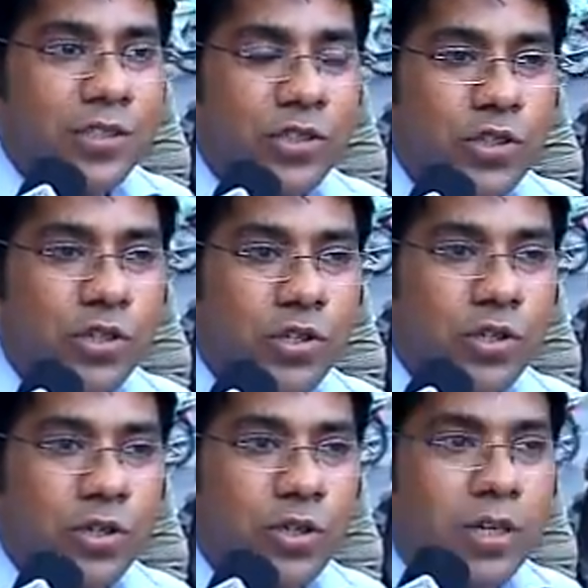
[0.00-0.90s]
जो
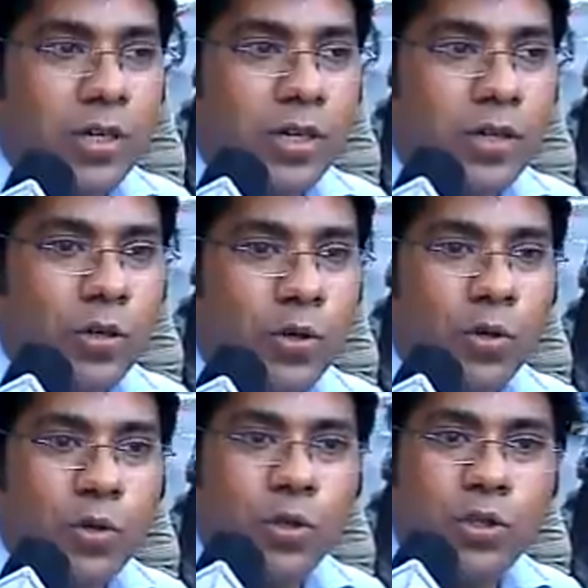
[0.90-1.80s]
uh,
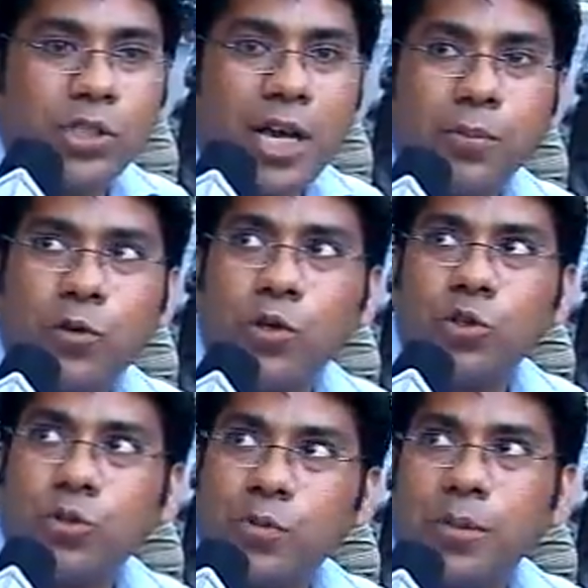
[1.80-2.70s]
लोगों को शाम को
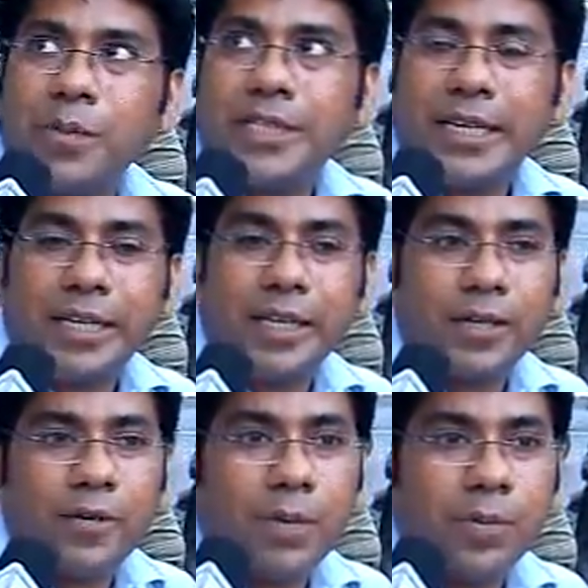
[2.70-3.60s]
सुबह में जा कर के
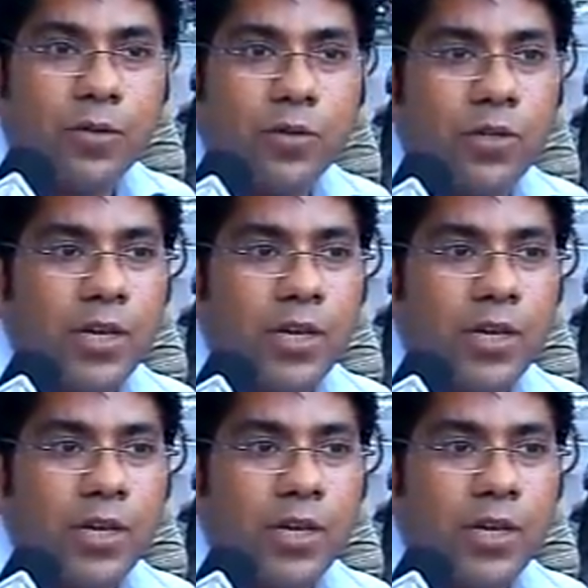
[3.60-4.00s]
वहाँ पे वो